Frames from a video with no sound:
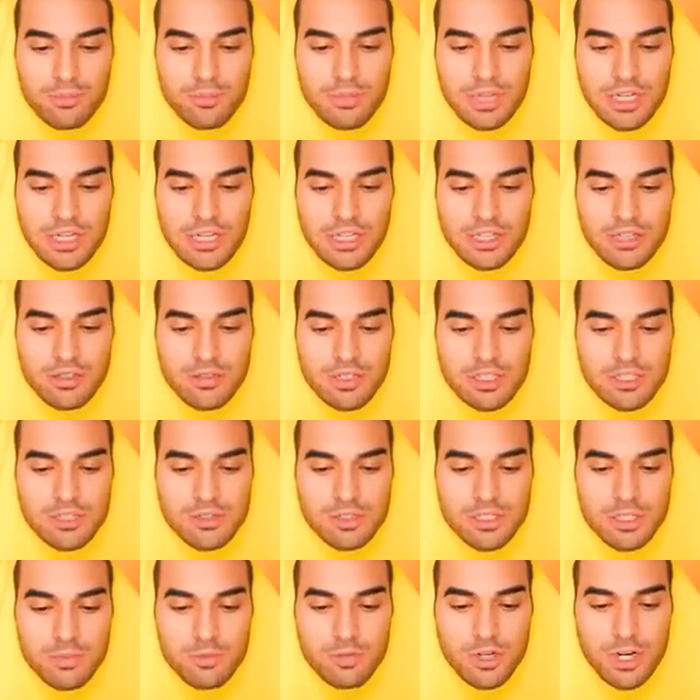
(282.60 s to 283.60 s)
Becca di
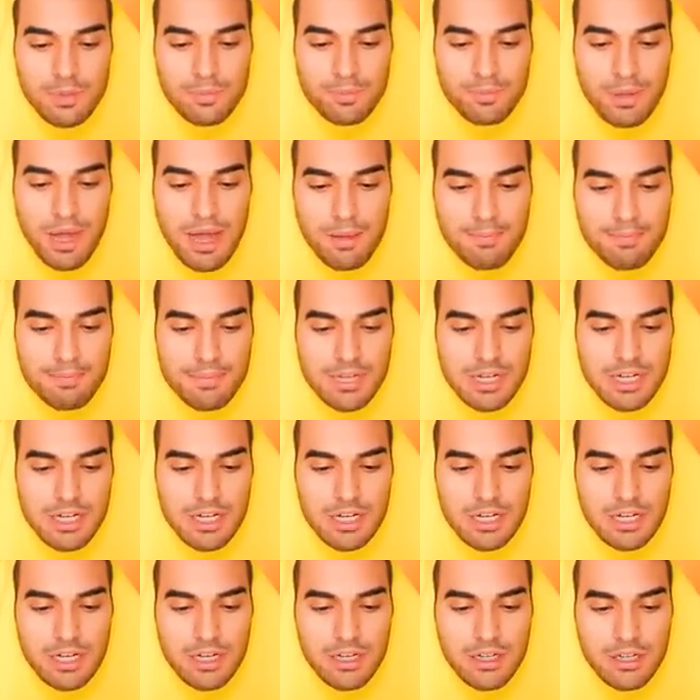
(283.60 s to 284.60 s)
questo samurai.
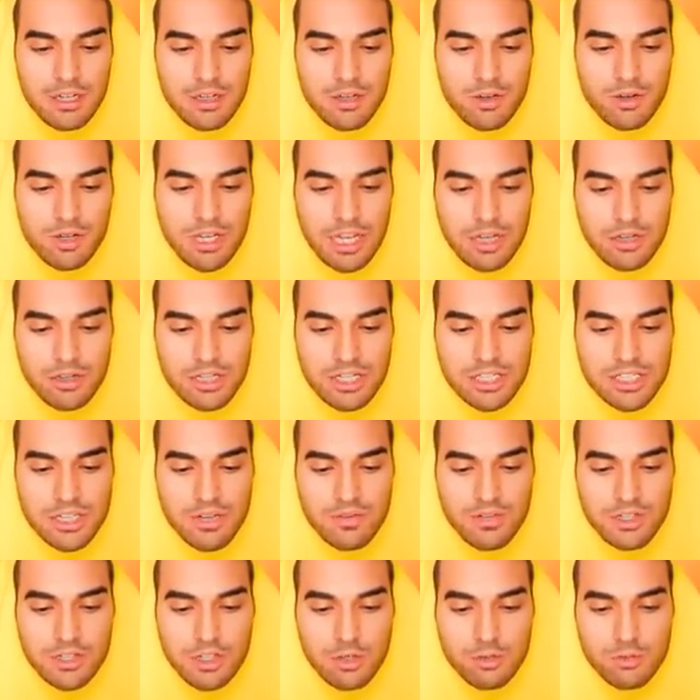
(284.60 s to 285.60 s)
PAM! Ok, non è
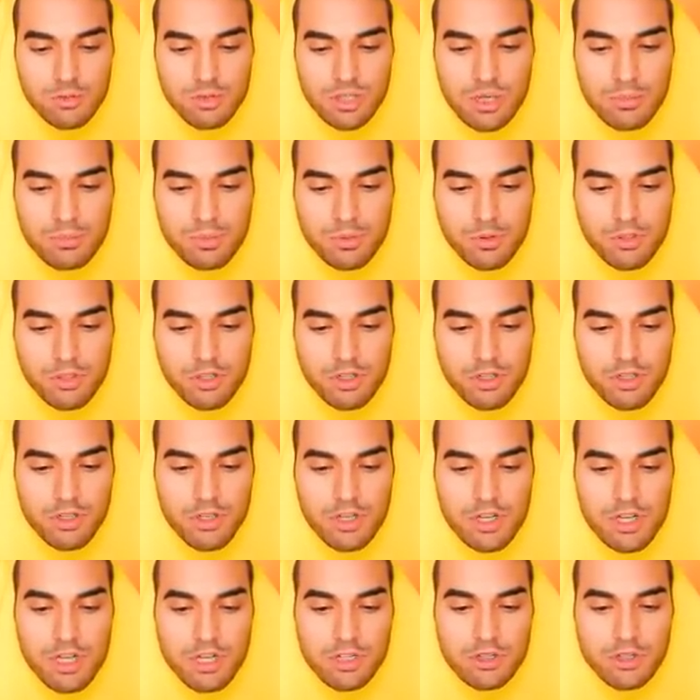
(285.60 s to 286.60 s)
servito a nulla il
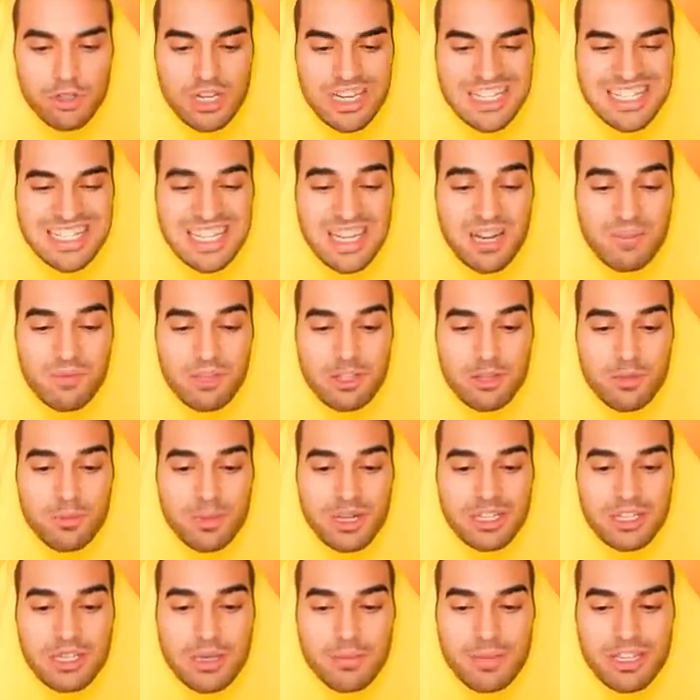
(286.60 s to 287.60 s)
pugno. Non è servito
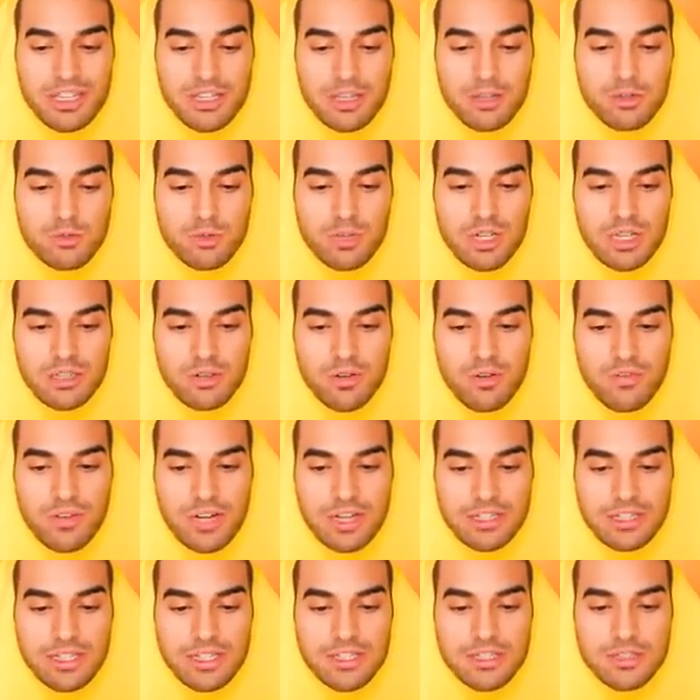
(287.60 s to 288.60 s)
praticamente a nulla, devo
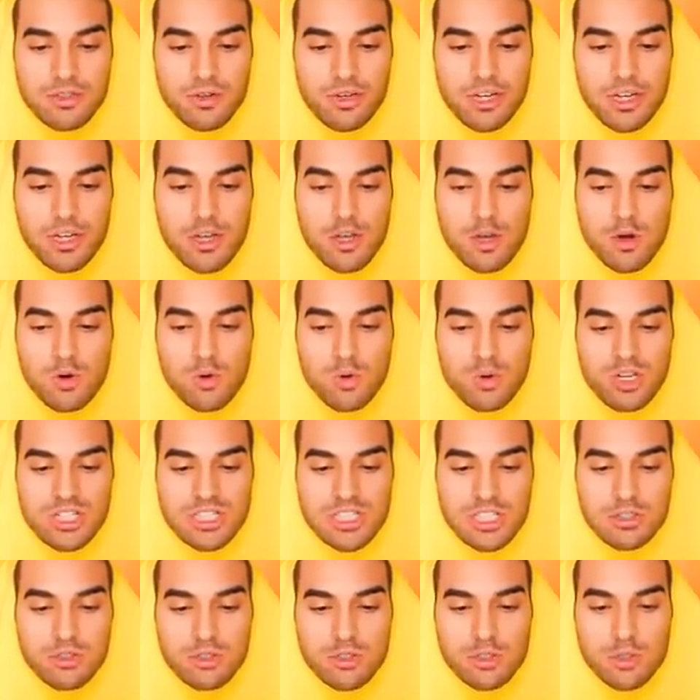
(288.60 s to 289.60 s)
fare attenzione. Uno è
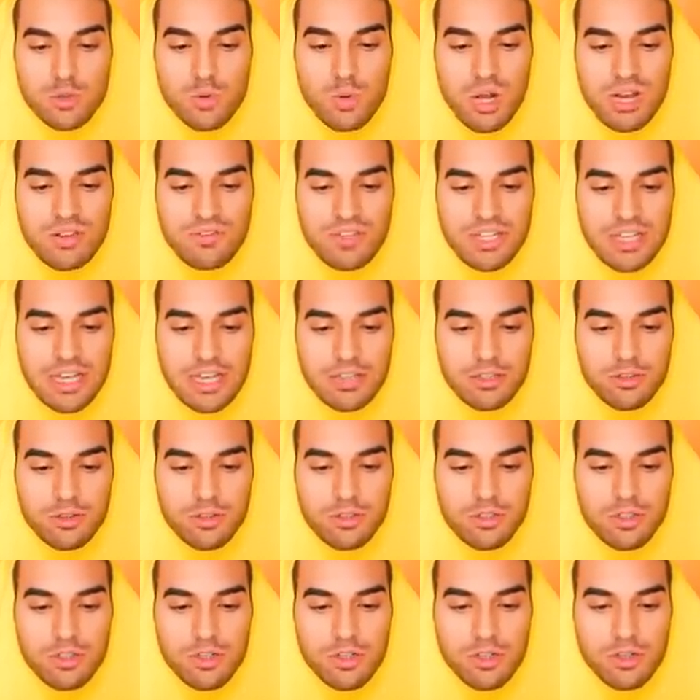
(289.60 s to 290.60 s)
stato
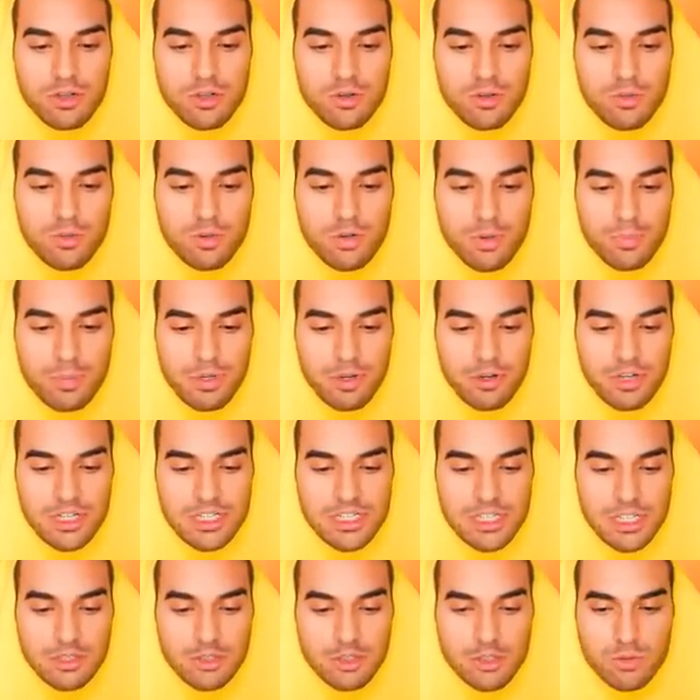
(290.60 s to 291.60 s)
squalificato. Uno per ora
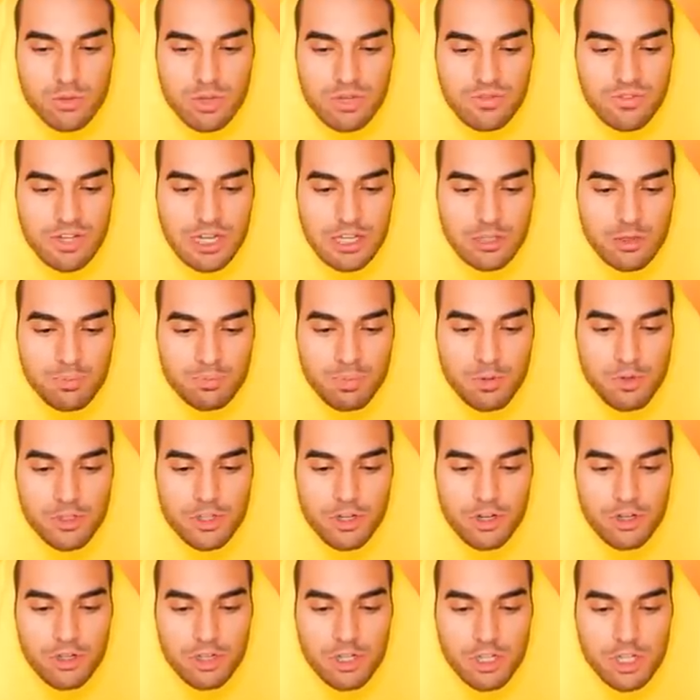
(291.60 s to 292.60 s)
è stato squalificato. E
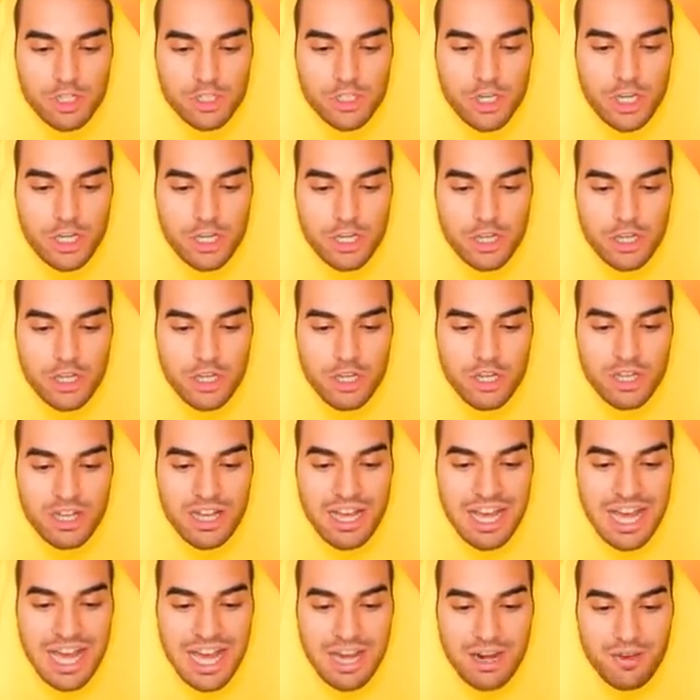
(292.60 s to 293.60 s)
pugno. Sì!
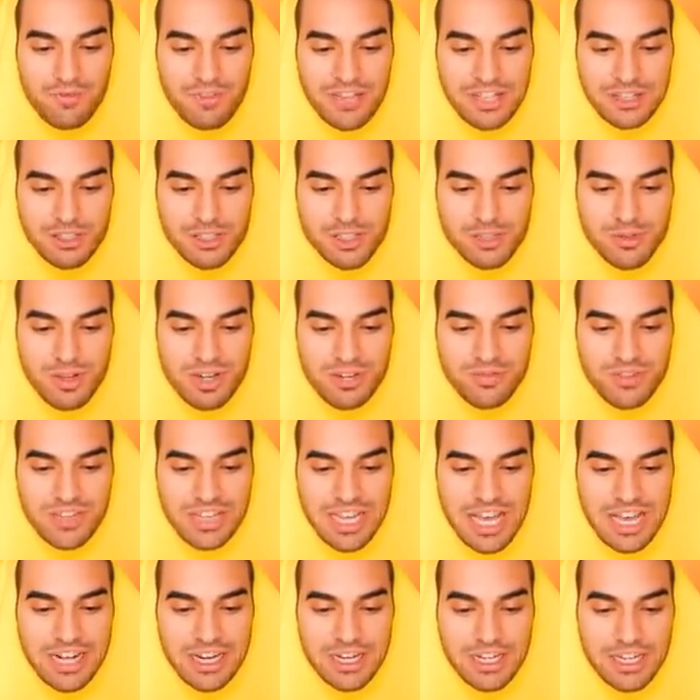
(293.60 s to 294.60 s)
Ah, l'ho fatto
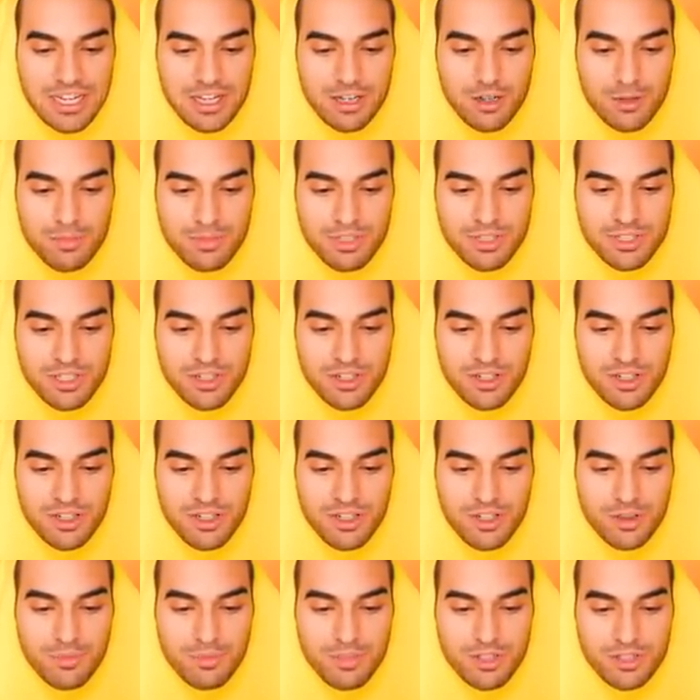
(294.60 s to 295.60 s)
squalificare! Oh mio Dio,
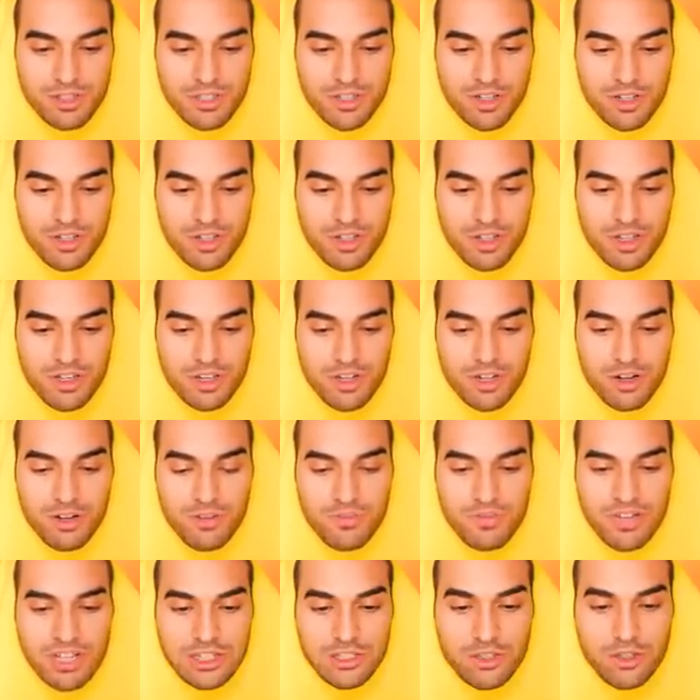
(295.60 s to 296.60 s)
oh mio Dio.
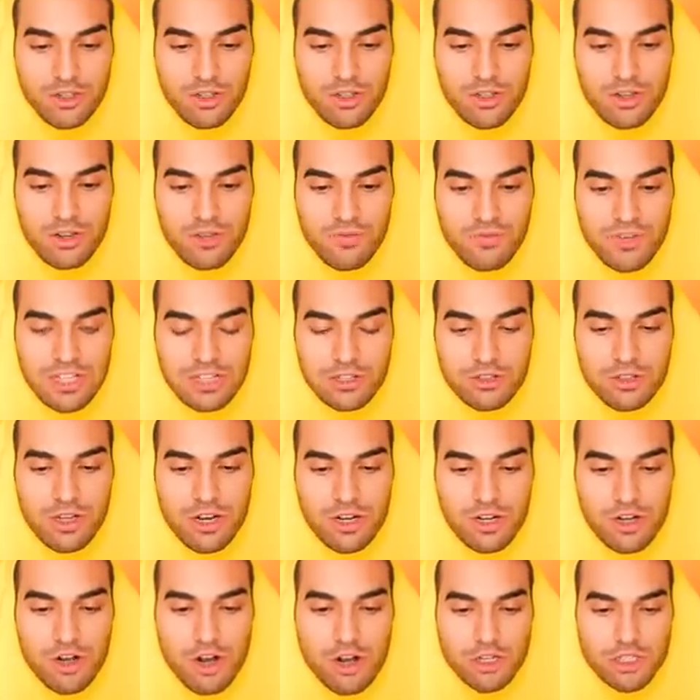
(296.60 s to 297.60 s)
L'ho fatto, l'ho fatto
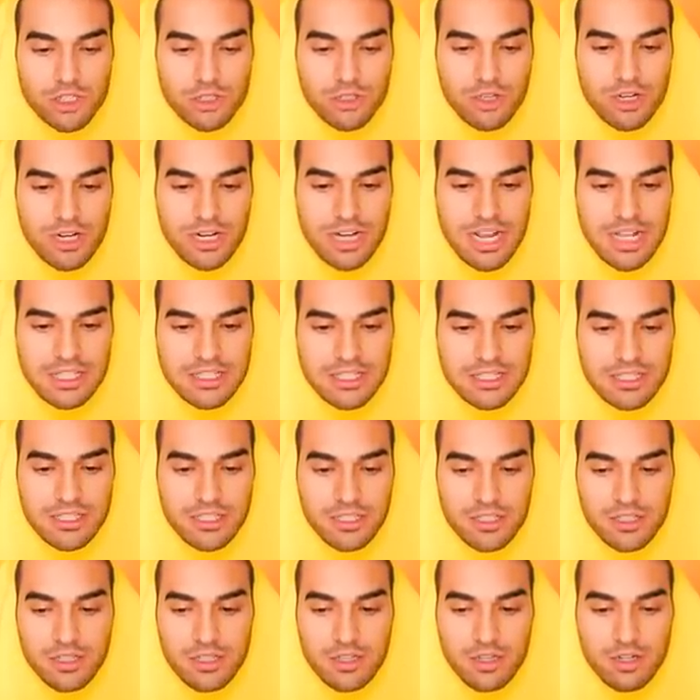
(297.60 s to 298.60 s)
arrosto,
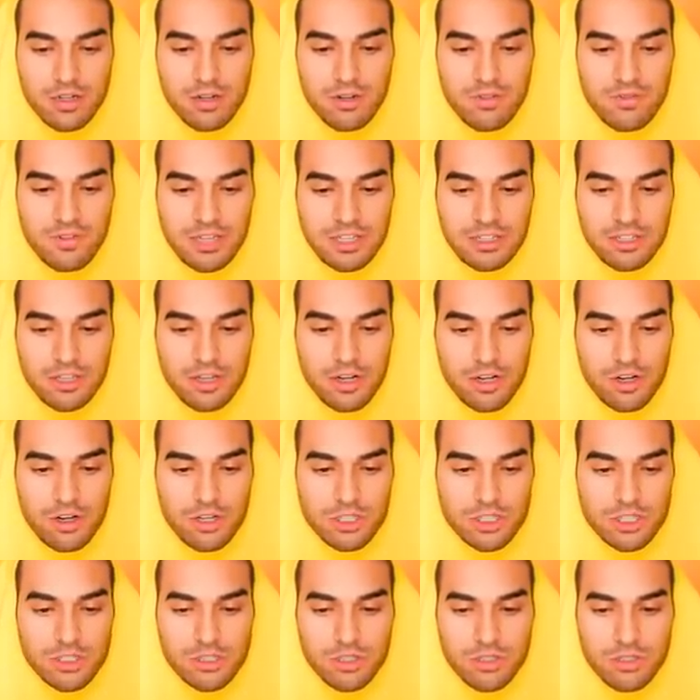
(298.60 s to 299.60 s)
ragazzi. L'ho fatto
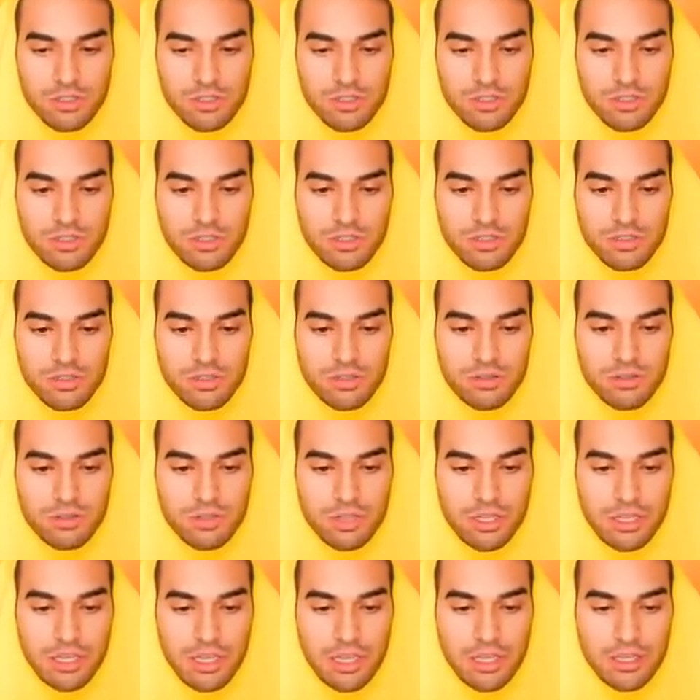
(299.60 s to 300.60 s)
arrosto.
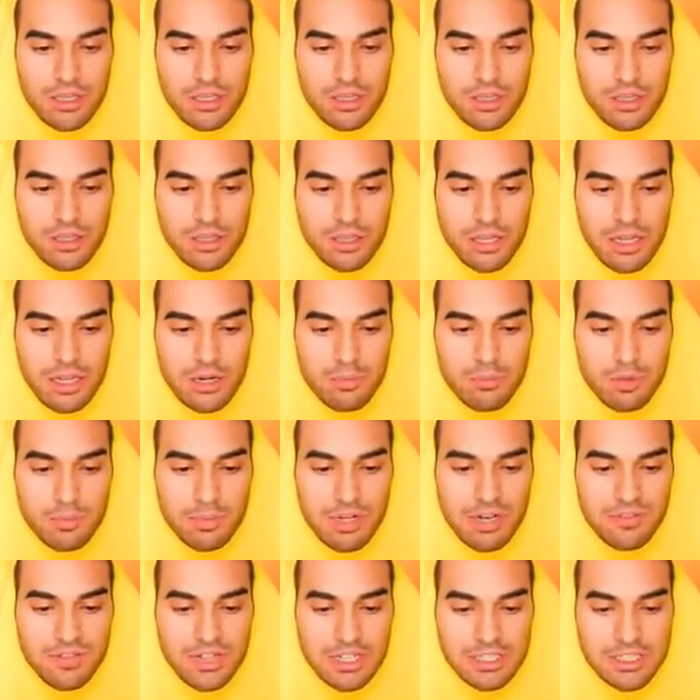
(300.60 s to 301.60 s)
Ok, calmo,
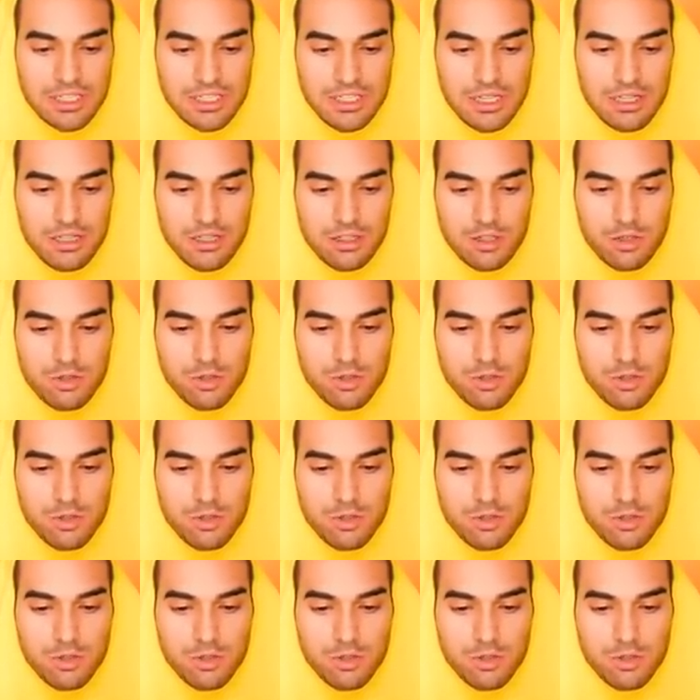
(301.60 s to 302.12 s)
bella faccia.